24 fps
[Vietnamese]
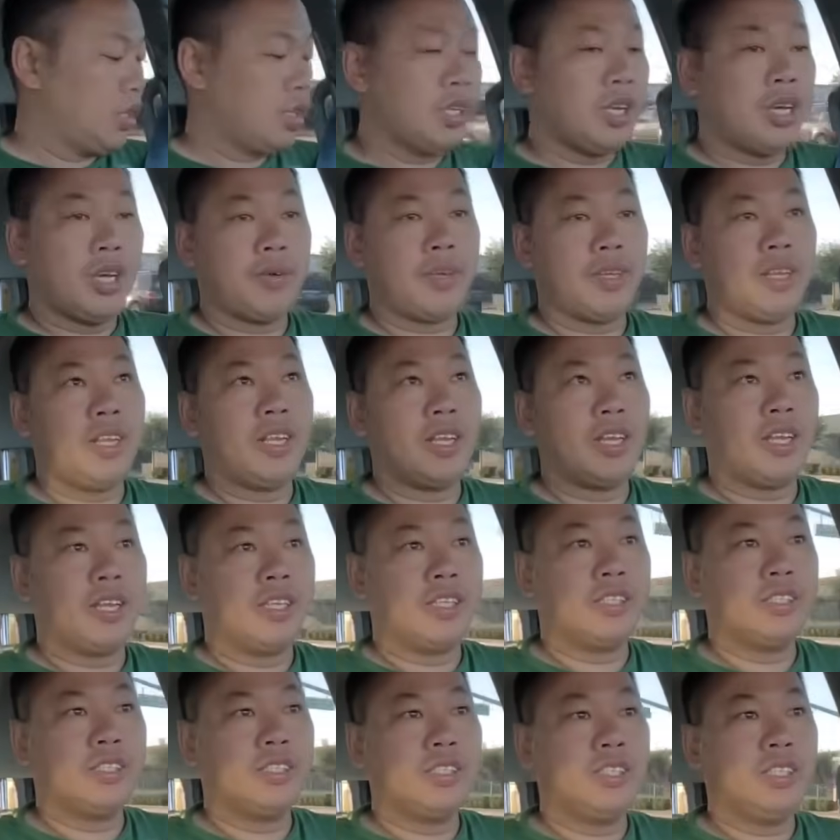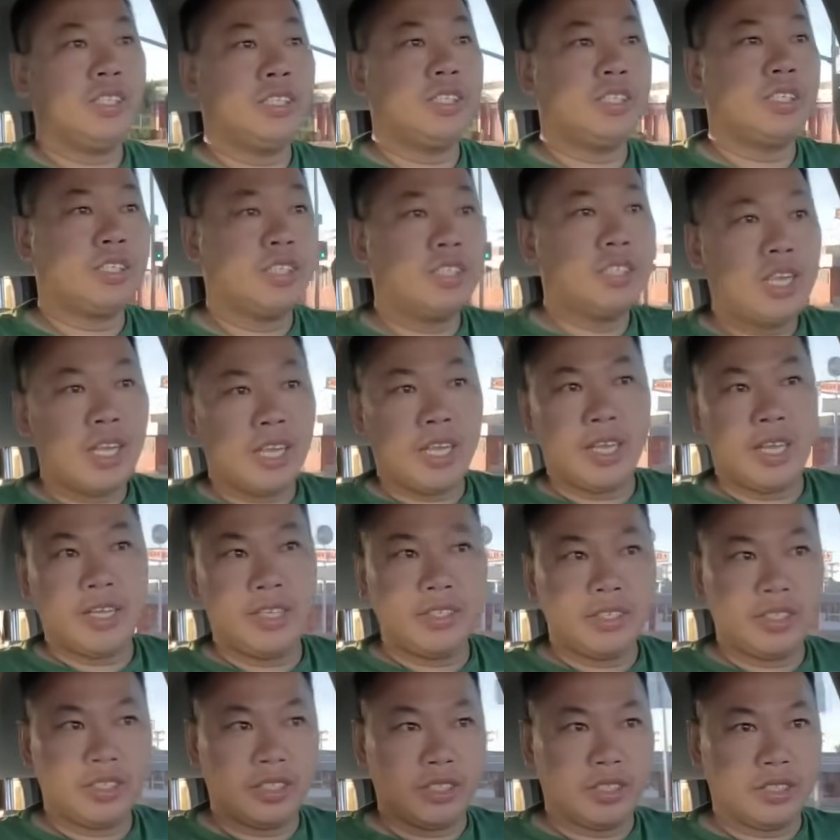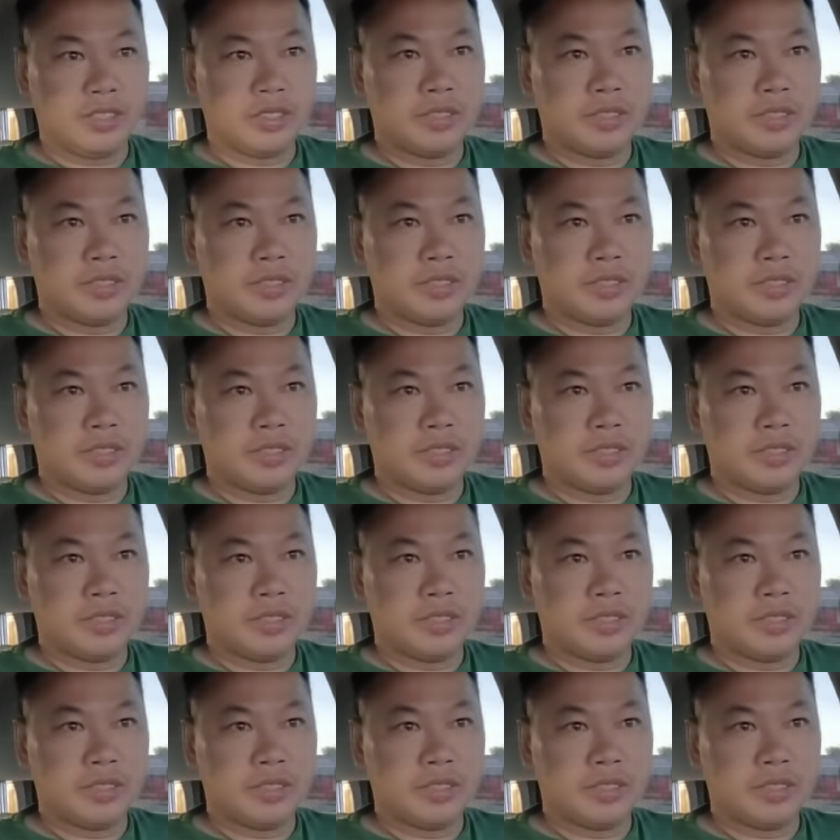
hôm nay là ngày thứ à, thứ hai rồi